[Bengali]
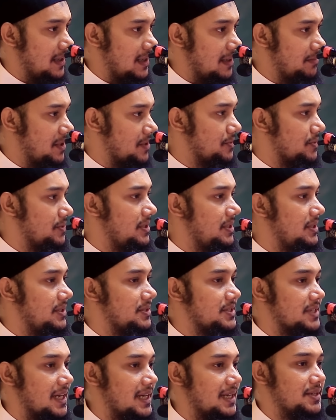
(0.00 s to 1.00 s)
আমরা যদি
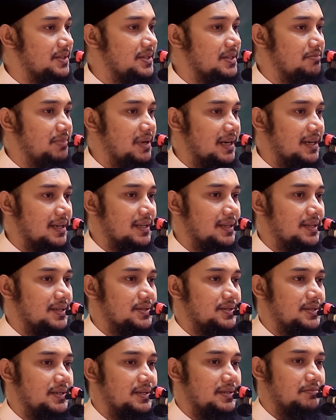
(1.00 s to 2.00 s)
চাই যে
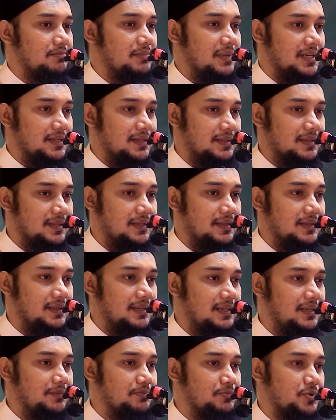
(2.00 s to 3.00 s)
বাংলাদেশের মাটিতে
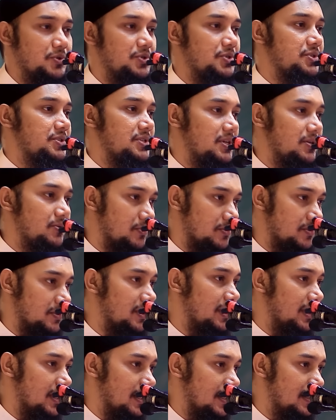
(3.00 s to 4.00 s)
দিন প্রতিষ্ঠা
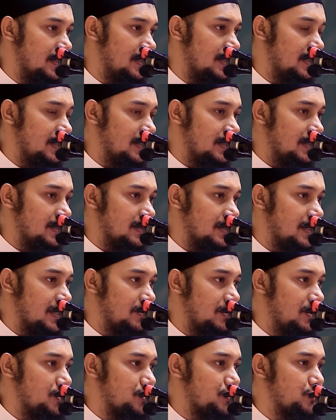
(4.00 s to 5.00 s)
করতে
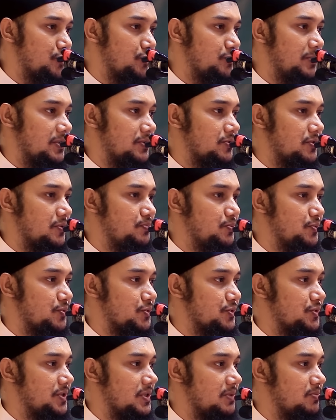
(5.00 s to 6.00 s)
তাহলে শুধুমাত্র
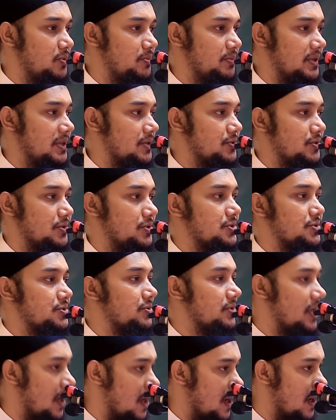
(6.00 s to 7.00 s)
পুরুষদের ভূমিকা যথেষ্ট
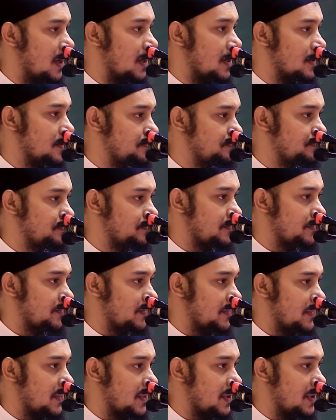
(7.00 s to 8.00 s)
না
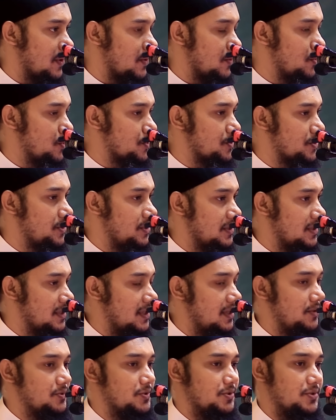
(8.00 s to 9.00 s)

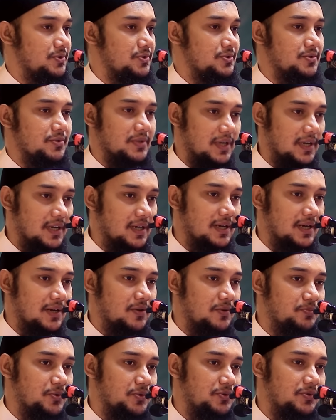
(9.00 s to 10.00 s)
কোশ্চিনকালেও যথেষ্ট না
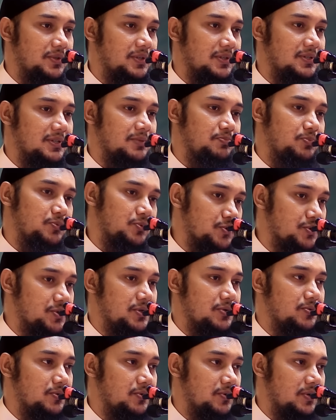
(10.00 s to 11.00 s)
কারণ প্রত্যেকটা
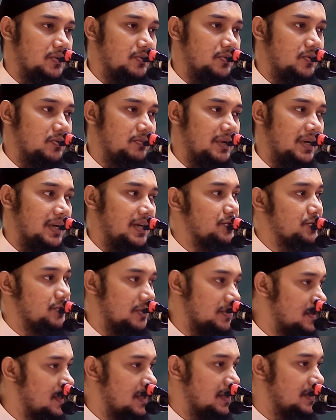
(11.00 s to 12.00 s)
পুরুষই কোনো না কোনো মায়ের
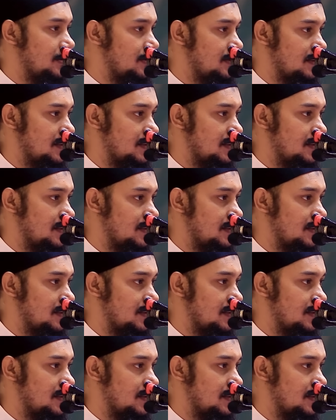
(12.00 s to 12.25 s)
সন্তান